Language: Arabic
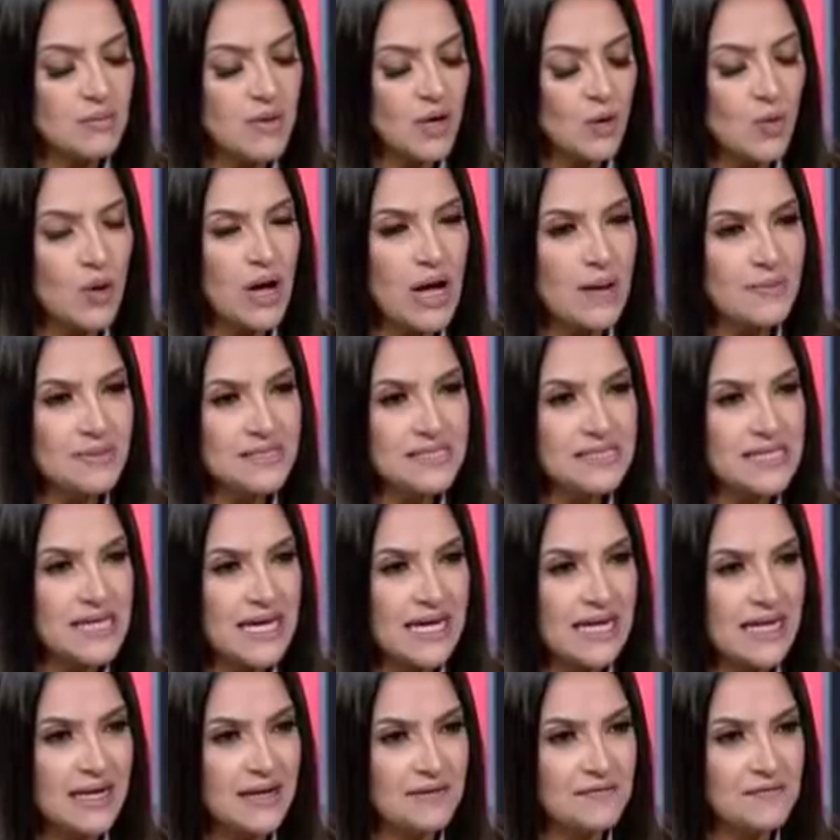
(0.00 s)
المروحة بس هي
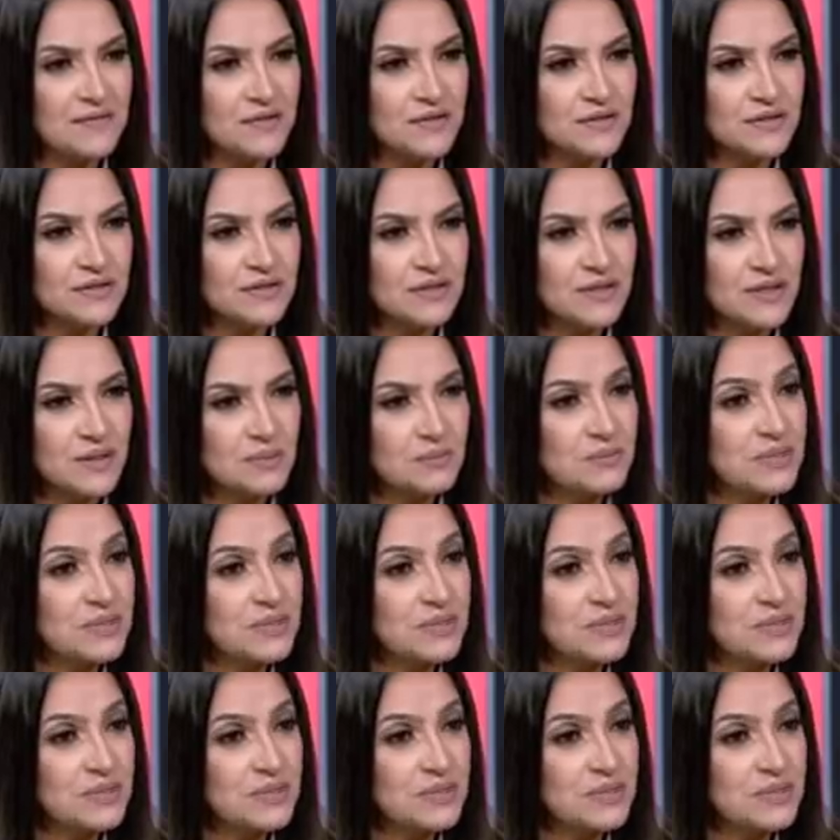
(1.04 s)
اللي لفت أه.